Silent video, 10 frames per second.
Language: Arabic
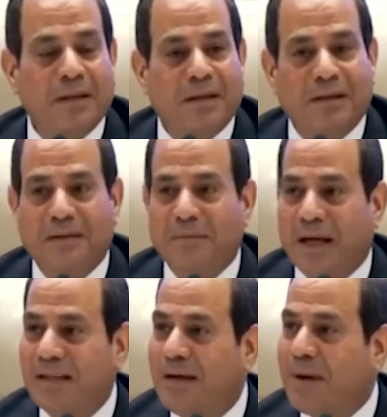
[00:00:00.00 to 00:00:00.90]
آه،
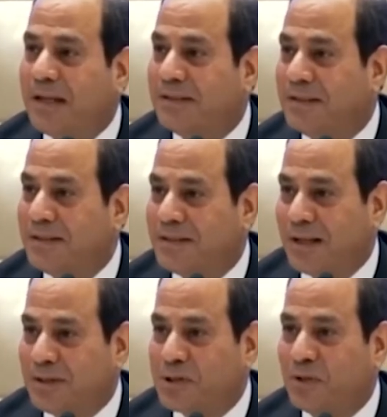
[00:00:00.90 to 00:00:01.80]
خليها بعد
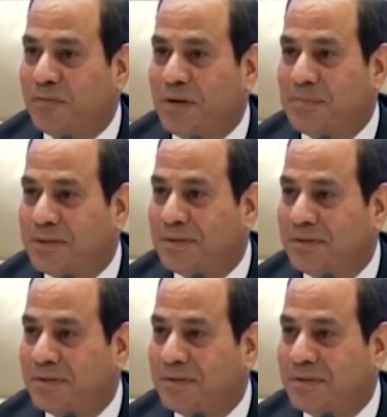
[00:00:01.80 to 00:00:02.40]
19 نوفمبر